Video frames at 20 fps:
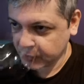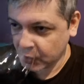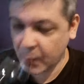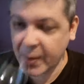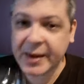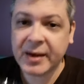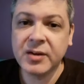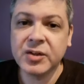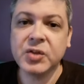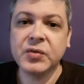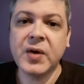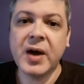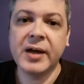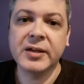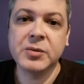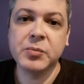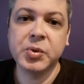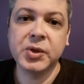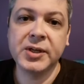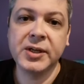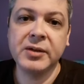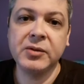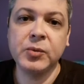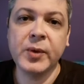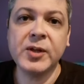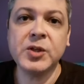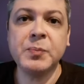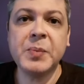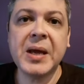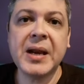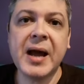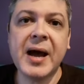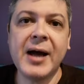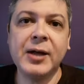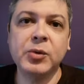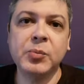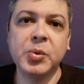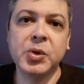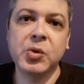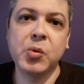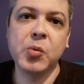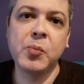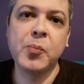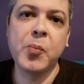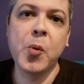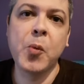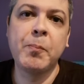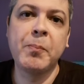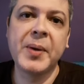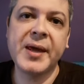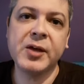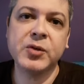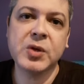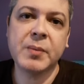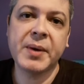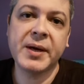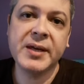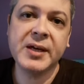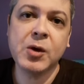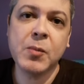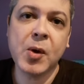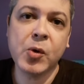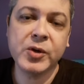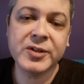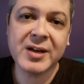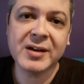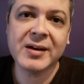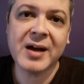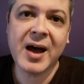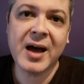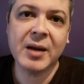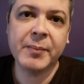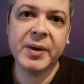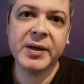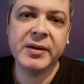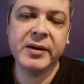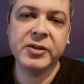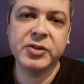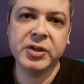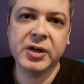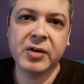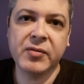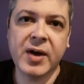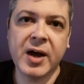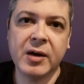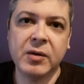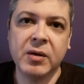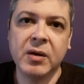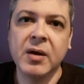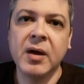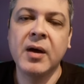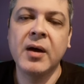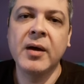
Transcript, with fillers: Como é que eles fazem? Porque não é esperado, porque o, o preço, a barrica é uma coisa cara, a barrica de carvalho.